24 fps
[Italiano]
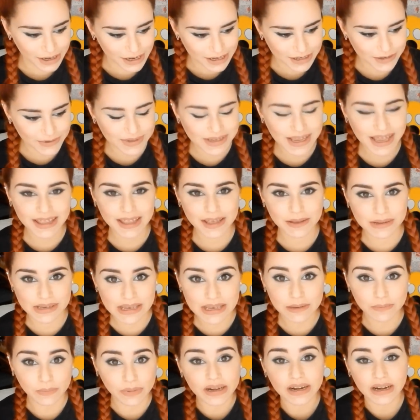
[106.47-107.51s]
Scusate,
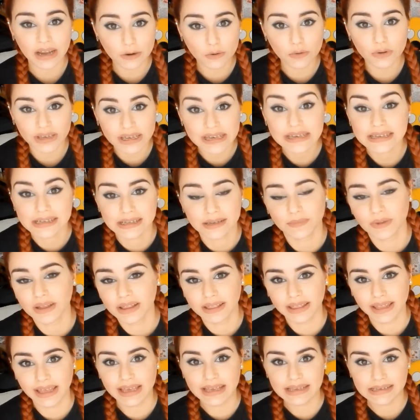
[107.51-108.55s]
sì, per la lunghissima
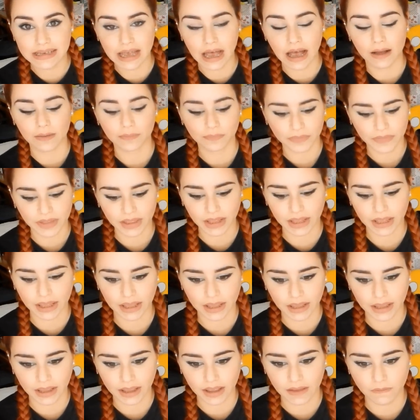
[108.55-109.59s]
attesa
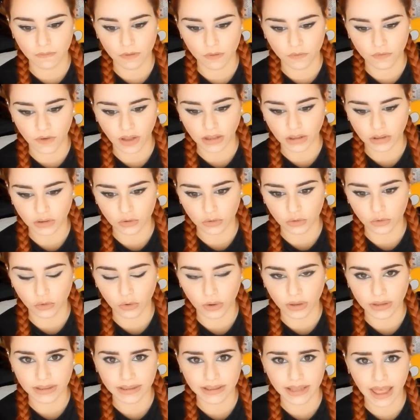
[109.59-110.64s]
che, che vi ho fatto
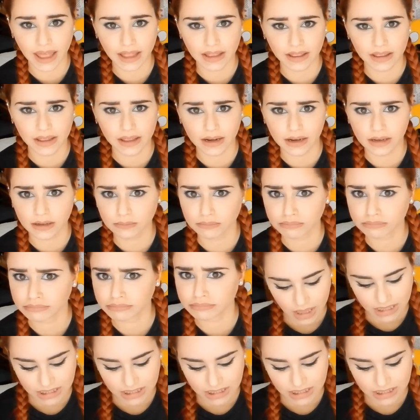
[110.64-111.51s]
attendere.